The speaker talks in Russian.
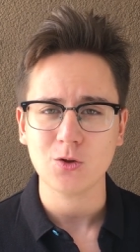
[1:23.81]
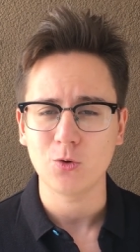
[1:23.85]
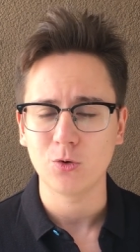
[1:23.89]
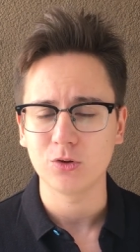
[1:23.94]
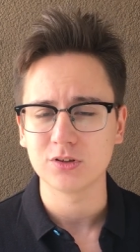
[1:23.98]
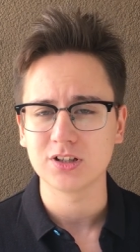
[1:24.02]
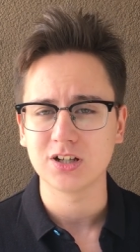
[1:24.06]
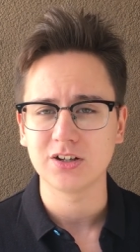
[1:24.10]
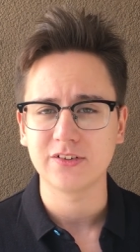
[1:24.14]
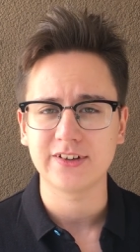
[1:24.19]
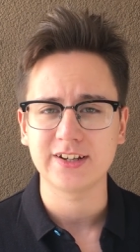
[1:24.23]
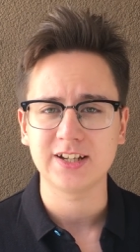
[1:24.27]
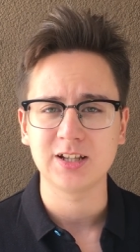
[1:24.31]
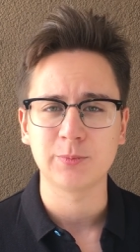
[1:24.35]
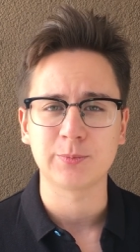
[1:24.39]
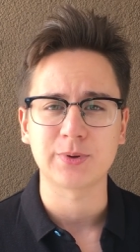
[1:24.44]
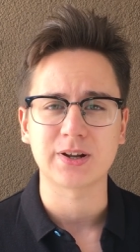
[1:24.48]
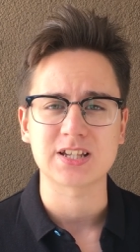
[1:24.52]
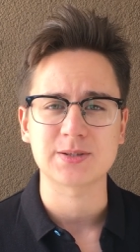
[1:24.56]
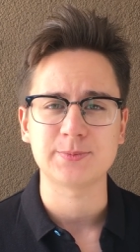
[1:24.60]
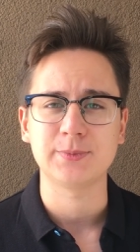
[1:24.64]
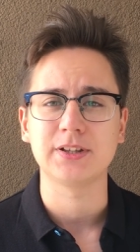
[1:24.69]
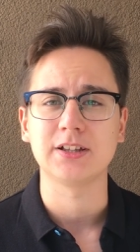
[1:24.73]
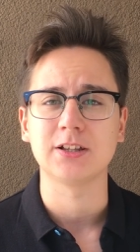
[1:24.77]
он говорил
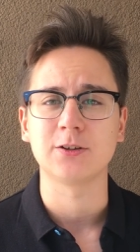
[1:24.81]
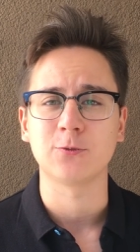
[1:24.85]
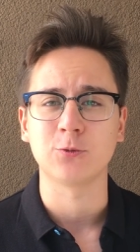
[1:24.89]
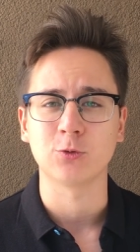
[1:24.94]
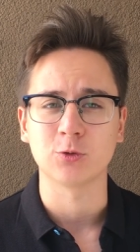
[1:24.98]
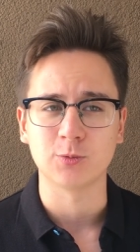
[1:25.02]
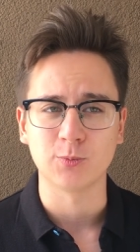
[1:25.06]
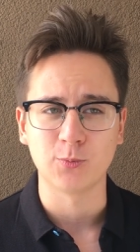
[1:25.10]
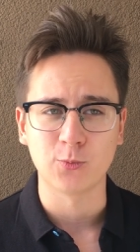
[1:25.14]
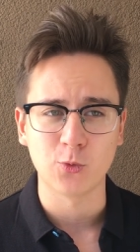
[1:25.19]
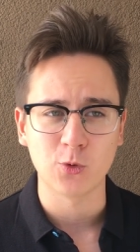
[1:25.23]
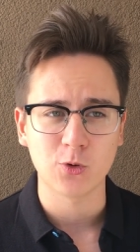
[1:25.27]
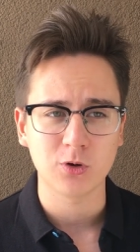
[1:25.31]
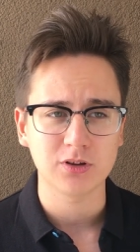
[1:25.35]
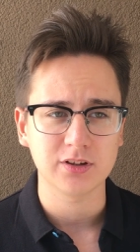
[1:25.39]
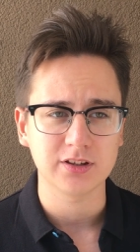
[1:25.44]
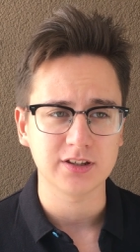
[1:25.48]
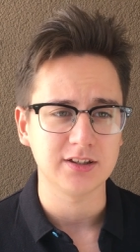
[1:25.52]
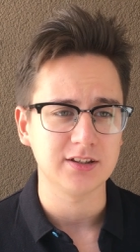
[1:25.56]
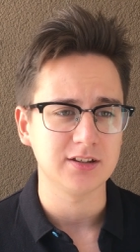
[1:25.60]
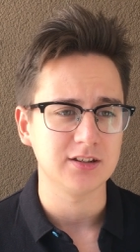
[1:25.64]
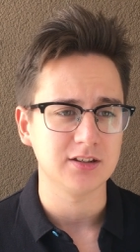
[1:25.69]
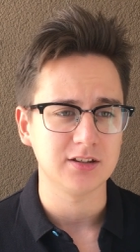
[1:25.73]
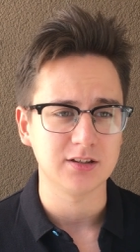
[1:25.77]
про смелый футбол
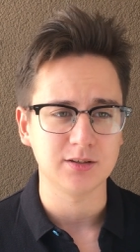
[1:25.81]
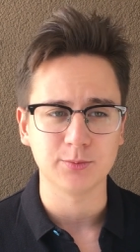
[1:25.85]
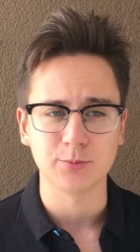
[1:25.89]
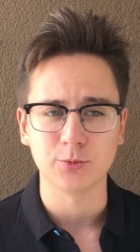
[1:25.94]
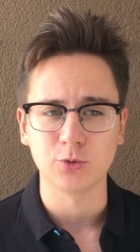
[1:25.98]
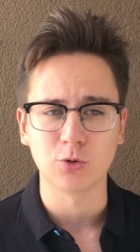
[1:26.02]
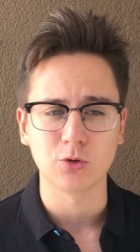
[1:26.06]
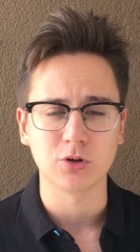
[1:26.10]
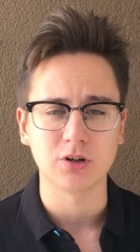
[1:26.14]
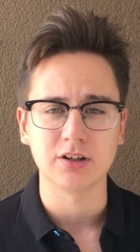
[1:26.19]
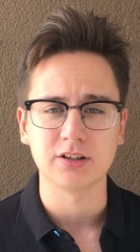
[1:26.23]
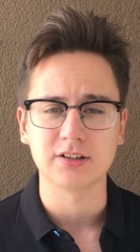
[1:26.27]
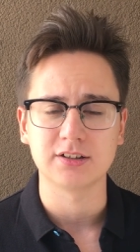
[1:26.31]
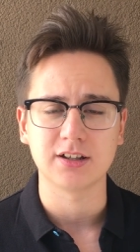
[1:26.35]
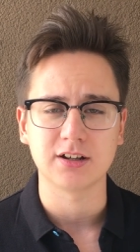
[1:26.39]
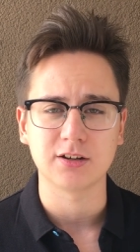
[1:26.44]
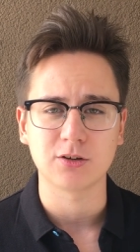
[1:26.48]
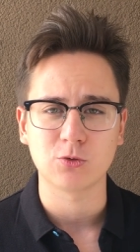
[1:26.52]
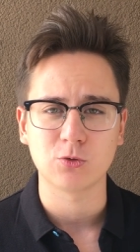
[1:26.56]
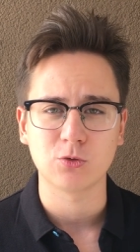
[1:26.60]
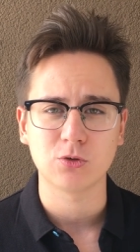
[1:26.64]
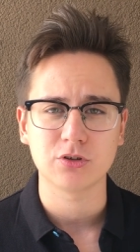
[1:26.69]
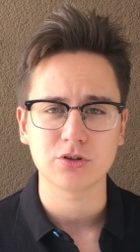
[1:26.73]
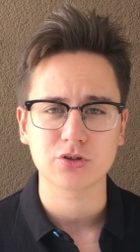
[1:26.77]
и многое
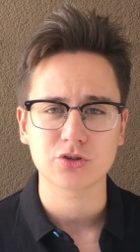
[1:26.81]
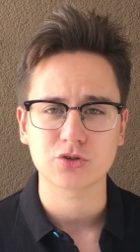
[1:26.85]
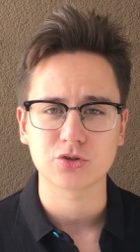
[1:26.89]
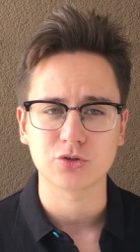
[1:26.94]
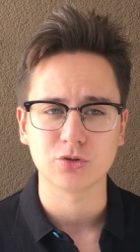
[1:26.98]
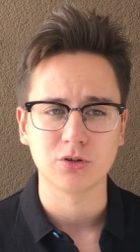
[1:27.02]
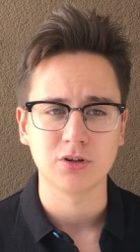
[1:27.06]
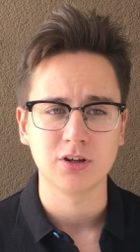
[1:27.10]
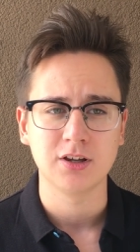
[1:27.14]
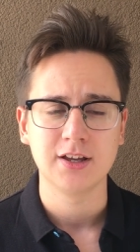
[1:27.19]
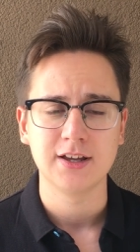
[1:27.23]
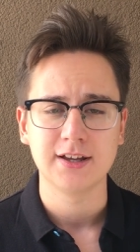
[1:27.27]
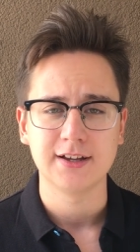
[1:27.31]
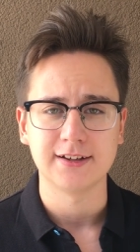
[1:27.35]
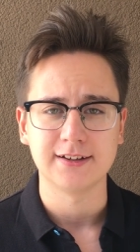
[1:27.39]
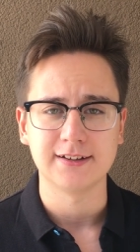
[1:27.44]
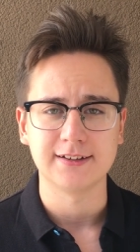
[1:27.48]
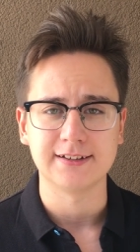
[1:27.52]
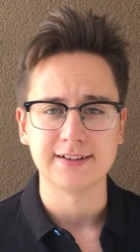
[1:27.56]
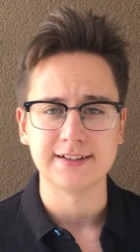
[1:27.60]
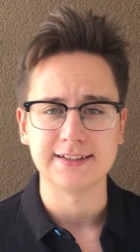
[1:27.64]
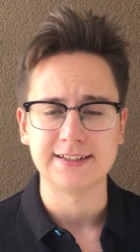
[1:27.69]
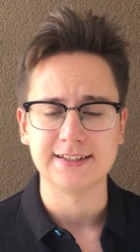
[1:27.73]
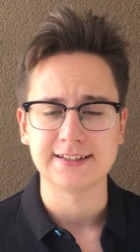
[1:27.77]
такое, что,
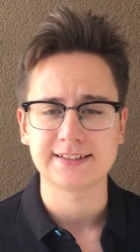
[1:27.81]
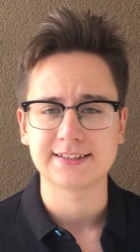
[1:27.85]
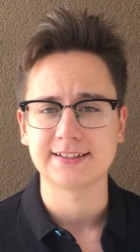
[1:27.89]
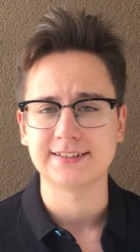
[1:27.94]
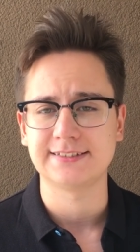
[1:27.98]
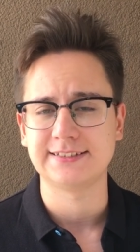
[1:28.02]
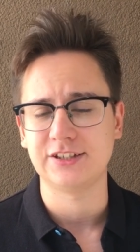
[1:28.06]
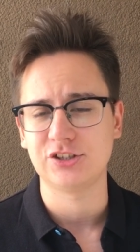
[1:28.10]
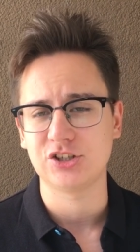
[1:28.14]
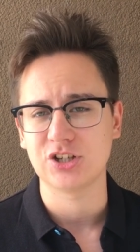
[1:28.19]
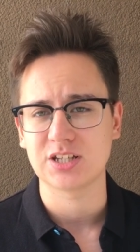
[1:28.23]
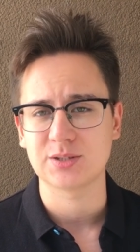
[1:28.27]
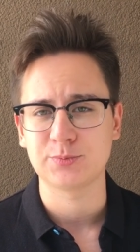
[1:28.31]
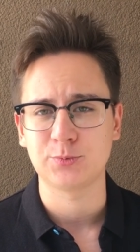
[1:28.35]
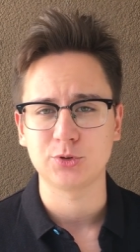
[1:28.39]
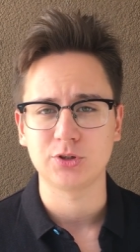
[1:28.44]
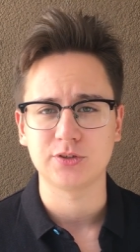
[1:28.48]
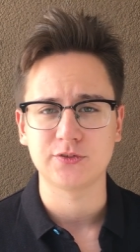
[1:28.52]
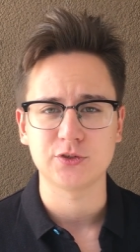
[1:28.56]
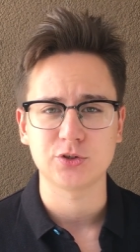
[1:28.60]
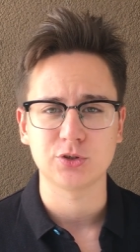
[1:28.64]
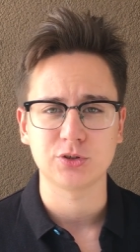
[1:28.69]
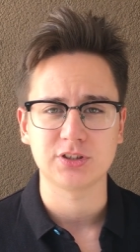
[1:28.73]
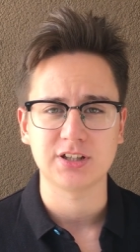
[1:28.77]
а, дескать, сейчас
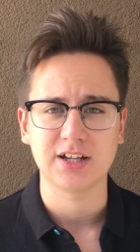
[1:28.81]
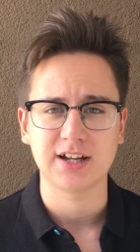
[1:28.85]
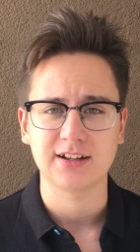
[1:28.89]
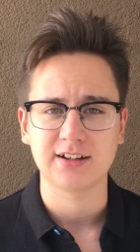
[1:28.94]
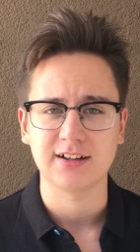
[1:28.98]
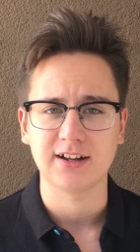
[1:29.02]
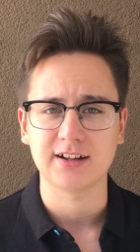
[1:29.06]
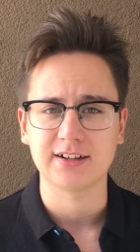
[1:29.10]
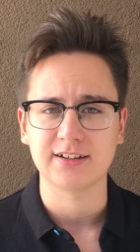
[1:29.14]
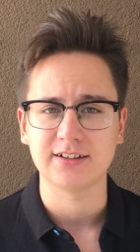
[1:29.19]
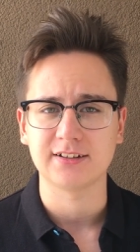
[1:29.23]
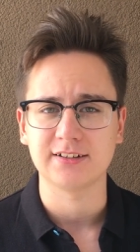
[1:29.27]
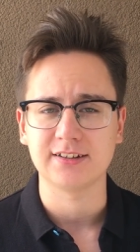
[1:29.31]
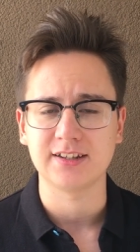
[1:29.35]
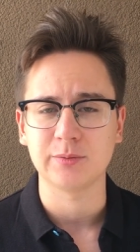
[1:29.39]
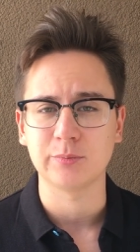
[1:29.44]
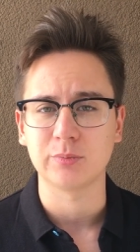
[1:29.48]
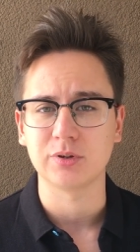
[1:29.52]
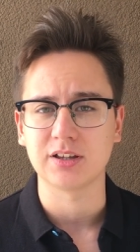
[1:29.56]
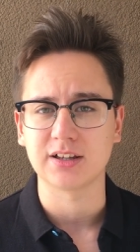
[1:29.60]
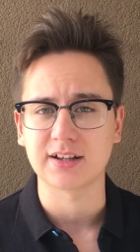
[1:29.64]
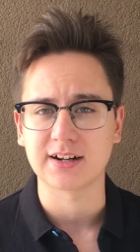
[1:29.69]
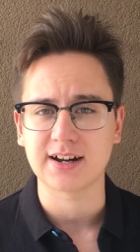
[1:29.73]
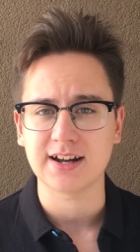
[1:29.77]
будет все так, как э, не
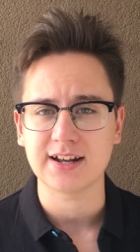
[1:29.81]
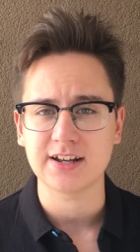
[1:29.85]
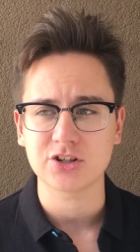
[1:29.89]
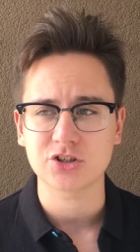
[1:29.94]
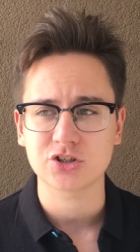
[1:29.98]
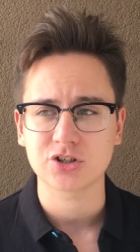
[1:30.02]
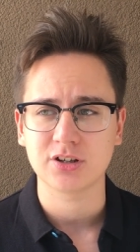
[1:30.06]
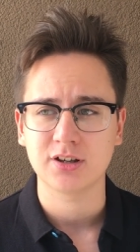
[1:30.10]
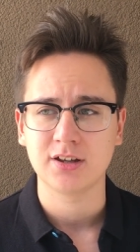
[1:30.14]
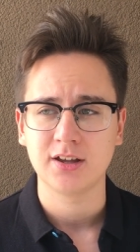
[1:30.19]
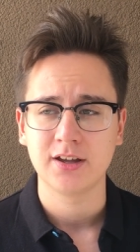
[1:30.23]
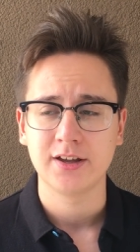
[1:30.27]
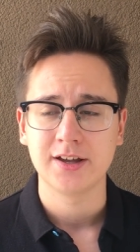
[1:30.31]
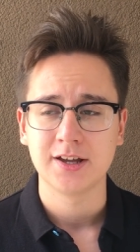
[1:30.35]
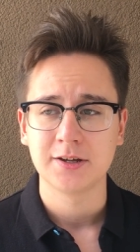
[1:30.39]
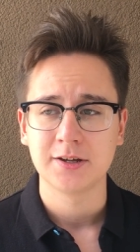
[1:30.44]
было раньше.